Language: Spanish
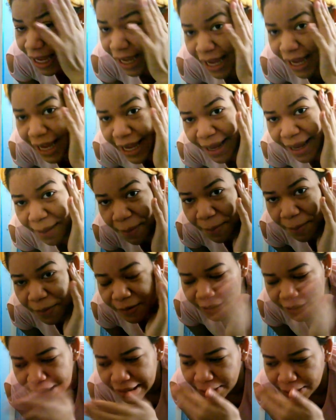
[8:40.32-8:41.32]
Y ya me
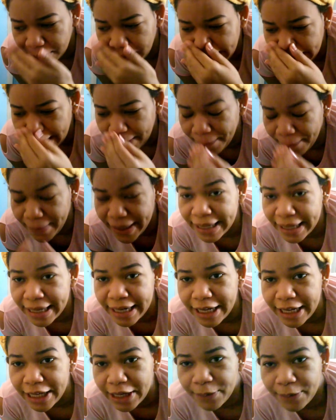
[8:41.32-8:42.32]
puse la toalla. Me
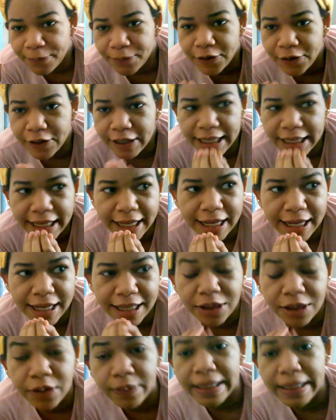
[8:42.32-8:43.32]
río porque
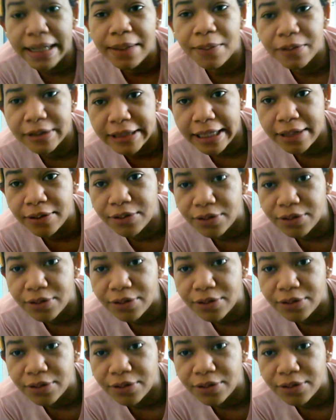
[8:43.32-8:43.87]
tuve que buscar un